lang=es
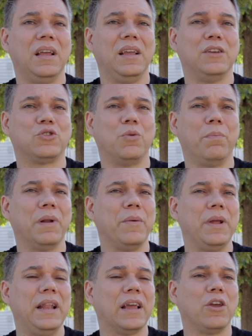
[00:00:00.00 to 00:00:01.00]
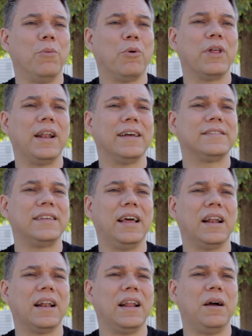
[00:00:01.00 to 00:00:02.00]
es un privilegio poder
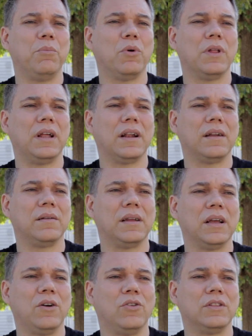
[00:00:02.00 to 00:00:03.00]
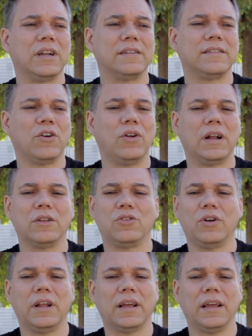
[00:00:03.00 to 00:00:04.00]
hacerla, poder encontrarse con
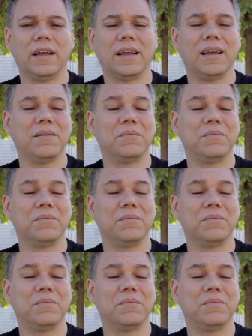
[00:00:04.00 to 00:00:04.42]
actores que,